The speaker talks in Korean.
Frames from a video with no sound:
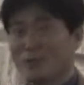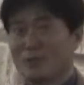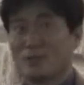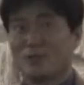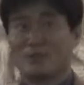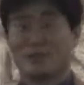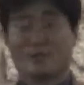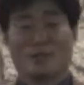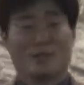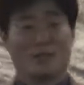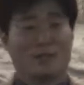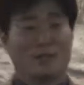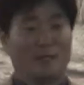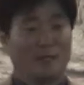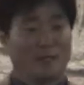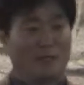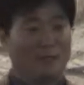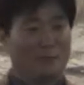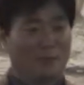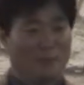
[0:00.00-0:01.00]
그러한
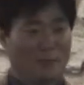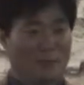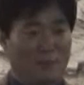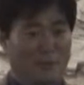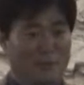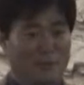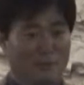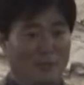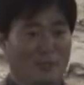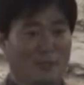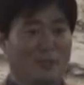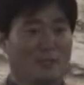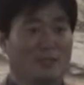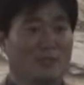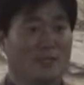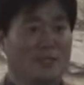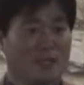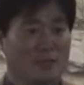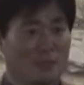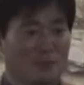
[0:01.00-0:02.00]
하나님 앞에서의
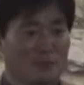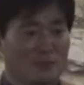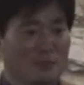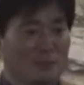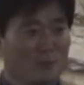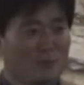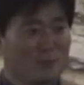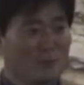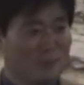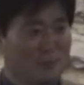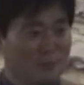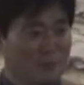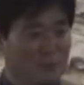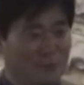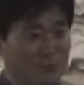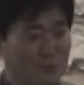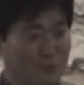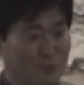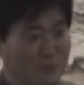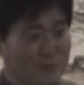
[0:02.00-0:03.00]
인간의 모습이 얼마나
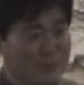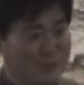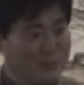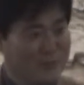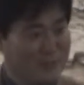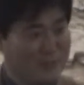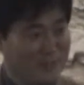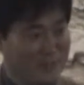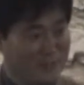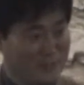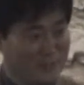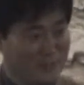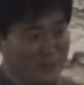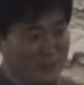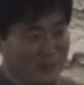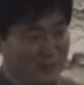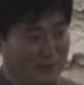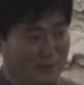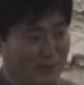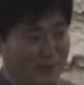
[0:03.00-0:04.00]
부족한지를
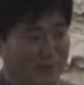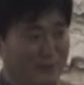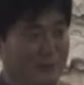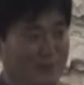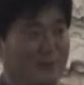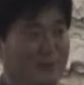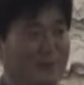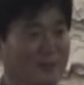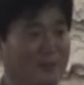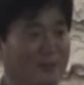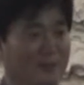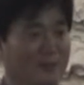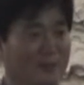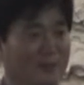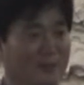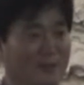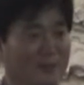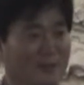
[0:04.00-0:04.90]
생각해요. 근데